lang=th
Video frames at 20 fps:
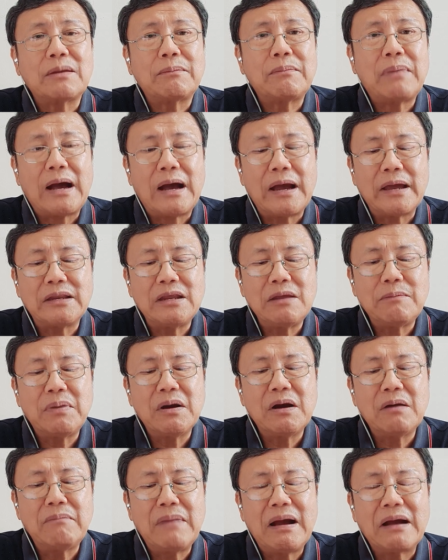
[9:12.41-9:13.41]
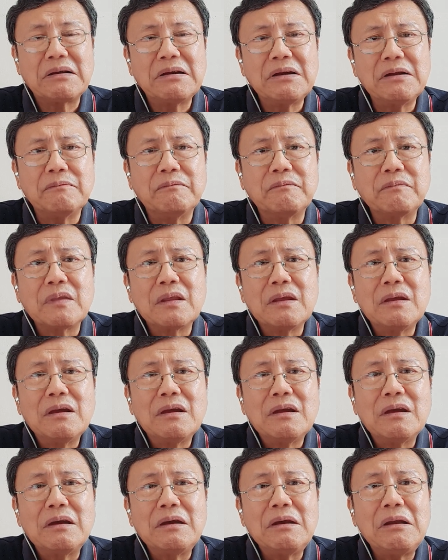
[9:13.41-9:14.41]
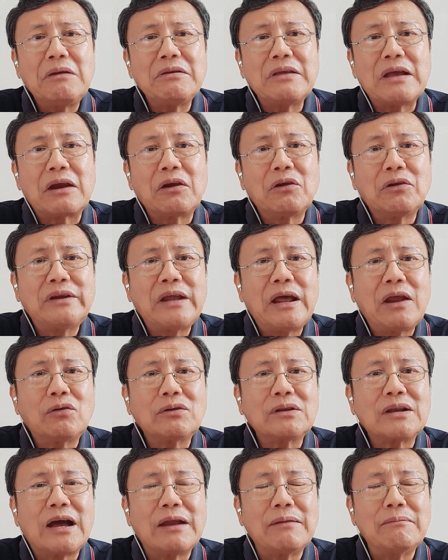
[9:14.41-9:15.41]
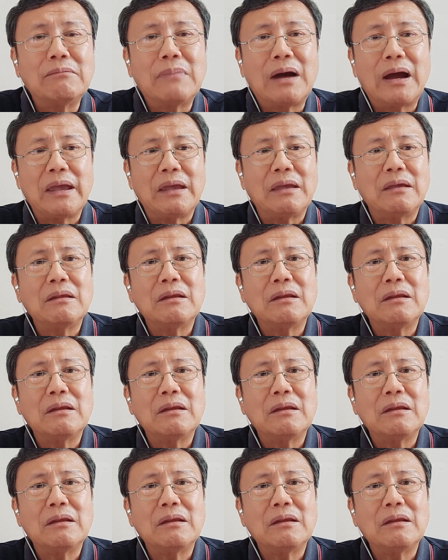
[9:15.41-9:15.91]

สบายที่เพิ่มมากขึ้นเฮ้ยเราอยากได้รถคันใหม่